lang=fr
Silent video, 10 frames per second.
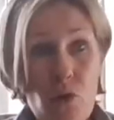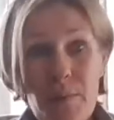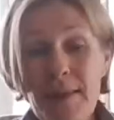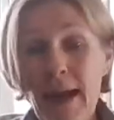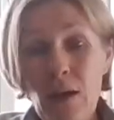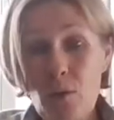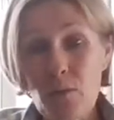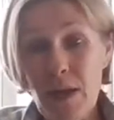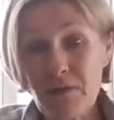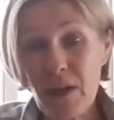hôpital comme
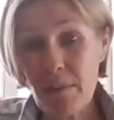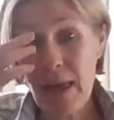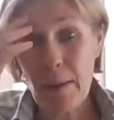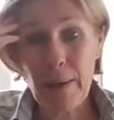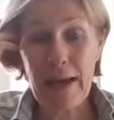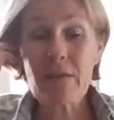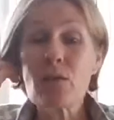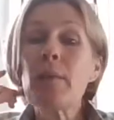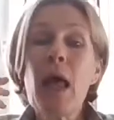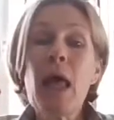une infirmière par
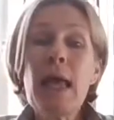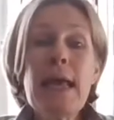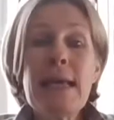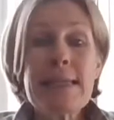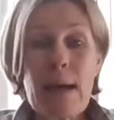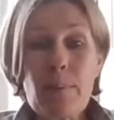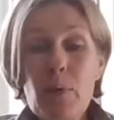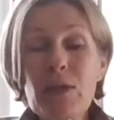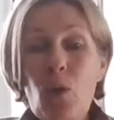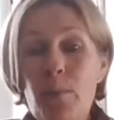exemple, ça
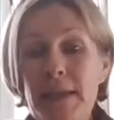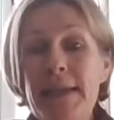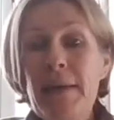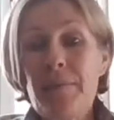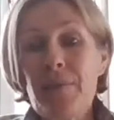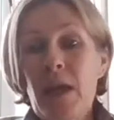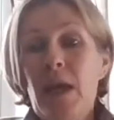peut être compliqué.